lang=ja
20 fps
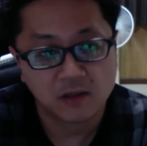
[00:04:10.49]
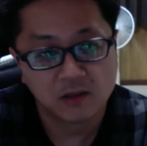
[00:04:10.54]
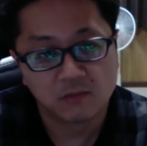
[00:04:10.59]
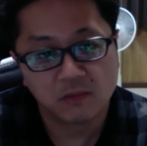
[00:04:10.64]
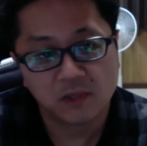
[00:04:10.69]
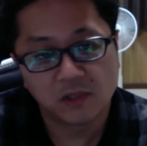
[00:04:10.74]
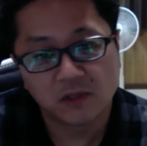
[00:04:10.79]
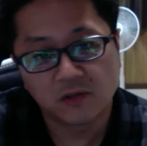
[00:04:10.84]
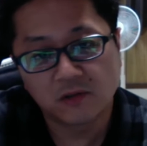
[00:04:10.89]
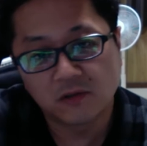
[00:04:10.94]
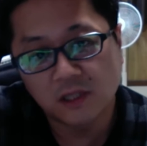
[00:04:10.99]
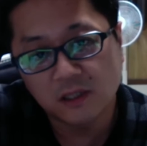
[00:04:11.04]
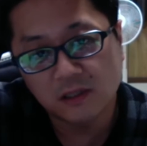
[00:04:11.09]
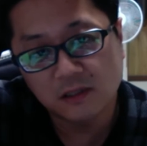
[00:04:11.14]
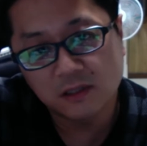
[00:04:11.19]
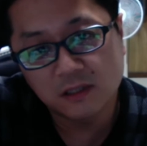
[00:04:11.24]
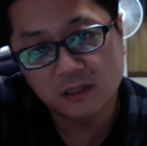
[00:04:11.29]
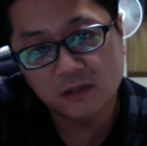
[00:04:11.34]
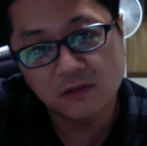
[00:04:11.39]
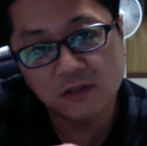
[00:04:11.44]
まあ、
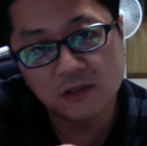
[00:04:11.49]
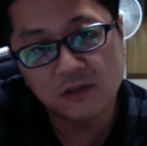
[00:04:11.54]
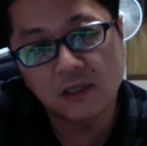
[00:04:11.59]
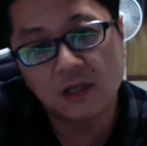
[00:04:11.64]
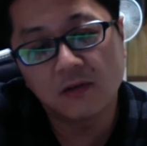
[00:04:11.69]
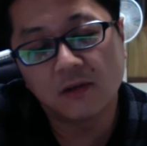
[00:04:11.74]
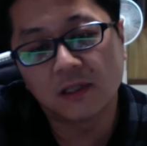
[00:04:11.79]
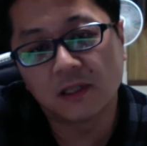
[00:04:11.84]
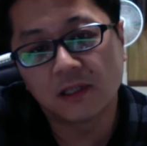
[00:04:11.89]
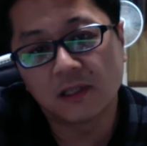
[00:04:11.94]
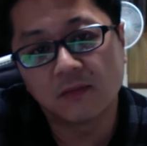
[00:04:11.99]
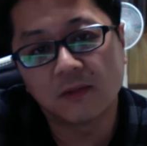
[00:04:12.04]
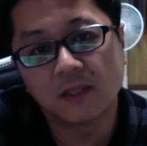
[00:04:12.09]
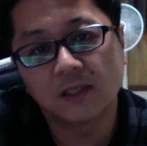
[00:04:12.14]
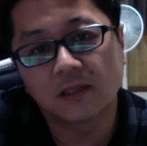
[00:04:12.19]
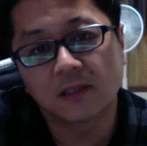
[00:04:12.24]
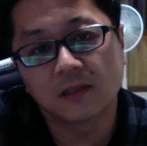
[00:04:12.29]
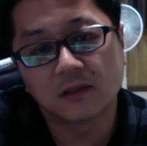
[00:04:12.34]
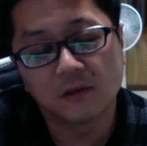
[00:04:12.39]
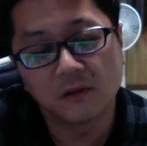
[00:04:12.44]
スクラッチくじぐらいはできます
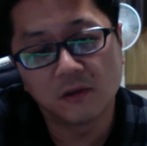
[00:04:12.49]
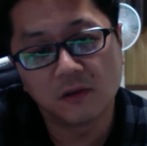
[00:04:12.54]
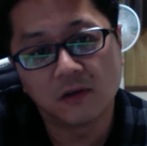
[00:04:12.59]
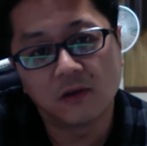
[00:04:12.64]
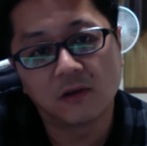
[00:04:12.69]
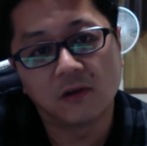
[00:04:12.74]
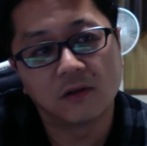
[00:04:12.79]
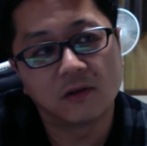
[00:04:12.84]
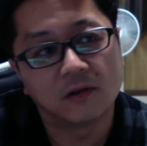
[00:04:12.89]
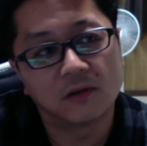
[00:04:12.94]
けど、